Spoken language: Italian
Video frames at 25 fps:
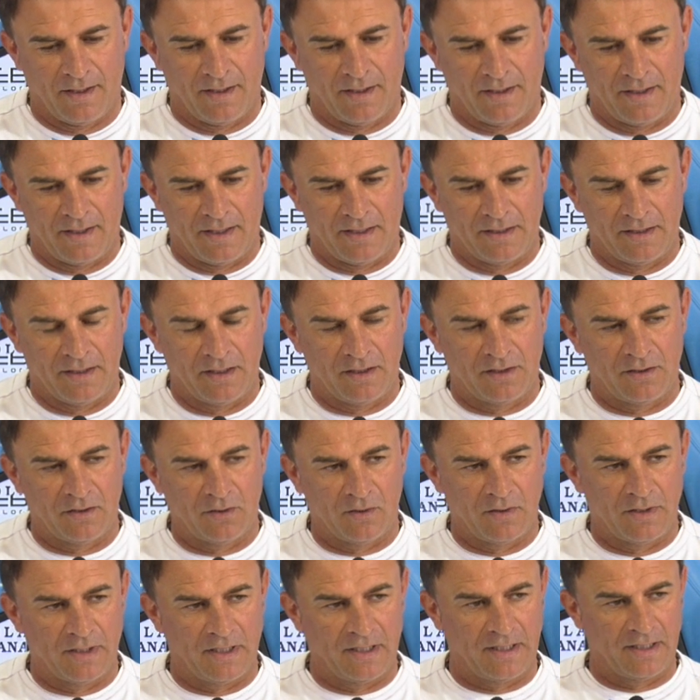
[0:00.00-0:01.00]
eh, ha
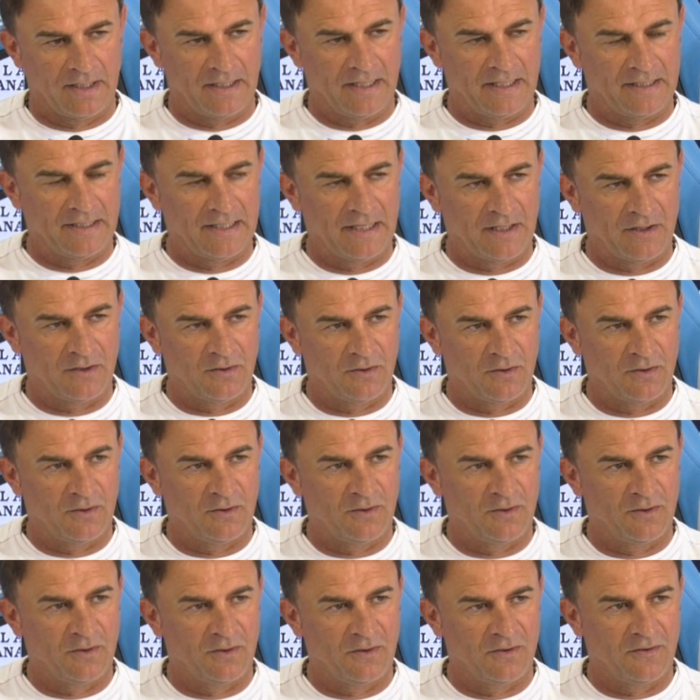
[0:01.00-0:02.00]
detto che è
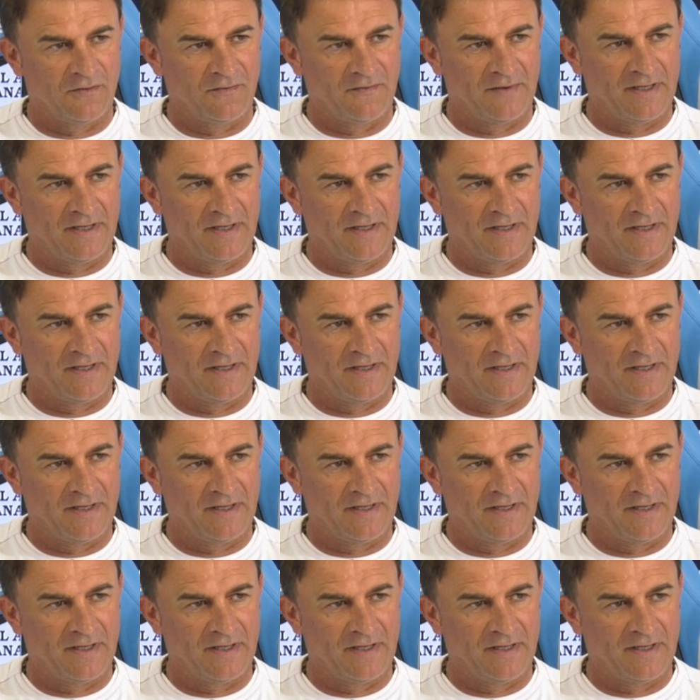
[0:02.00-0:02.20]
andato